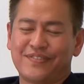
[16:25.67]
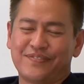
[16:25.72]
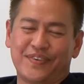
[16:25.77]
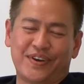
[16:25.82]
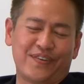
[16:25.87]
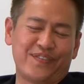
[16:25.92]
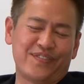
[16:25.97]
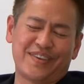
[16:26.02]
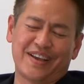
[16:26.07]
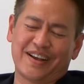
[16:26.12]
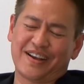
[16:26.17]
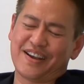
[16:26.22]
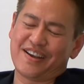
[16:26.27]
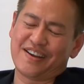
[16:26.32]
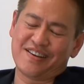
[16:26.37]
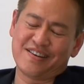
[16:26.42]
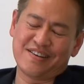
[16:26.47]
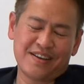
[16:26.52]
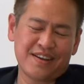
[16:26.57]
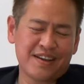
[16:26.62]
mình cũng chẳng
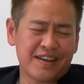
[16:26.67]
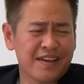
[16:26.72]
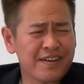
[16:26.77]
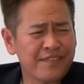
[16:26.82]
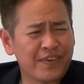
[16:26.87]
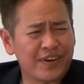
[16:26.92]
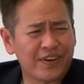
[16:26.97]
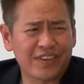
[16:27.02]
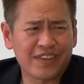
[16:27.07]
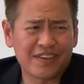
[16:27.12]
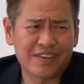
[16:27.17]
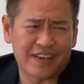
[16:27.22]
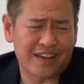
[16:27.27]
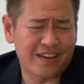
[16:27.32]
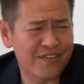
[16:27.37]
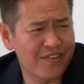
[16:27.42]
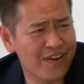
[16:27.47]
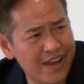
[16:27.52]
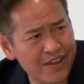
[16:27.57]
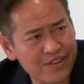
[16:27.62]
khe mình nói như vậy
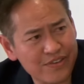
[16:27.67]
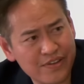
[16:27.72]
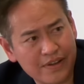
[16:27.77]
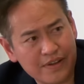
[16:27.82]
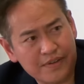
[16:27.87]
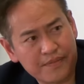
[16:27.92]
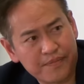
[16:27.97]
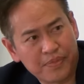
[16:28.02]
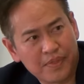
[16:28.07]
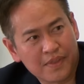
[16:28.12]
có hai chuyện